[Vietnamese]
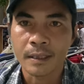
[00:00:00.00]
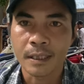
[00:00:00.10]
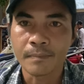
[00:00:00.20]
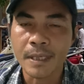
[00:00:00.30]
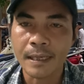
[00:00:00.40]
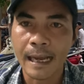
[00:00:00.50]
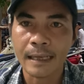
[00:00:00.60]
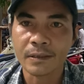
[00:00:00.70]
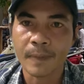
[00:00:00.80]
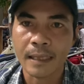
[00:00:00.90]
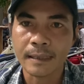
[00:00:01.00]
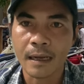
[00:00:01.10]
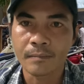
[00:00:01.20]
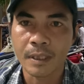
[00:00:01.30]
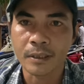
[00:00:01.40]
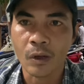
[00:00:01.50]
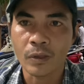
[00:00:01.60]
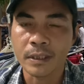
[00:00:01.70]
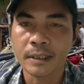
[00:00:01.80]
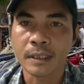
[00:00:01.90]
đỡ bia cho bản thân mình
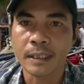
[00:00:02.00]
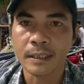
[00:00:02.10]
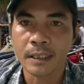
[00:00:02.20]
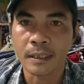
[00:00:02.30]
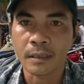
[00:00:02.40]
thôi chứ được cái gì